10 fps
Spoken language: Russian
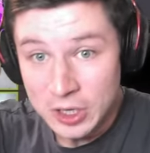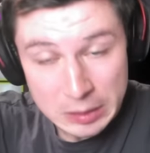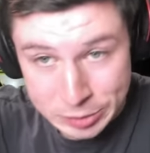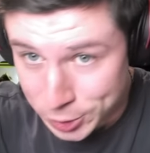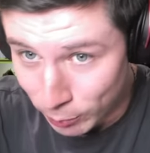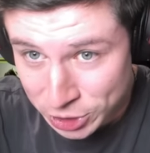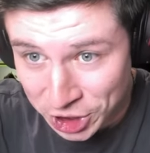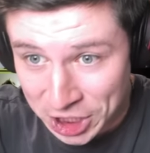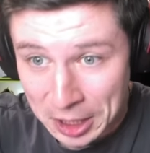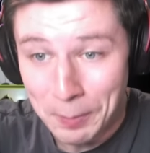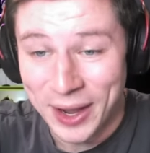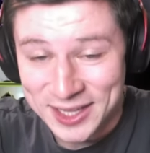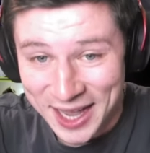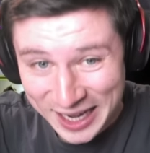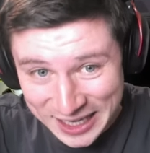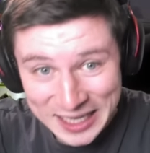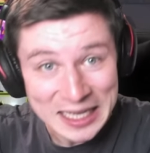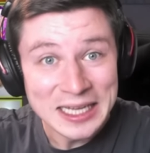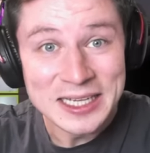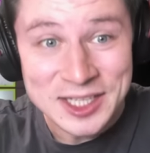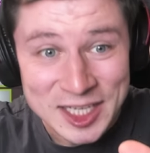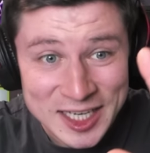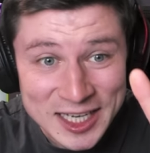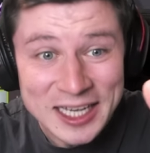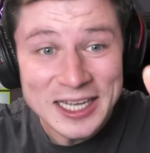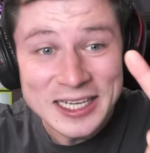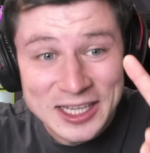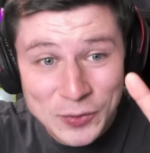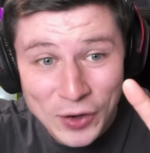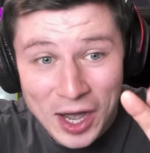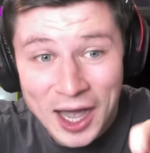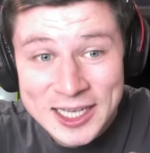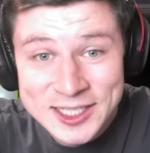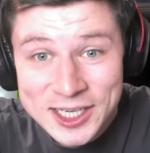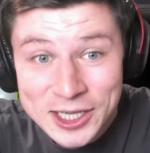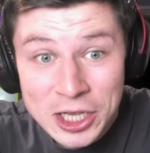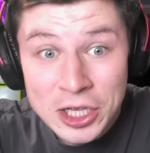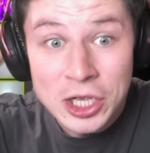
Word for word: Все, мужики, погнали. Три, два, один.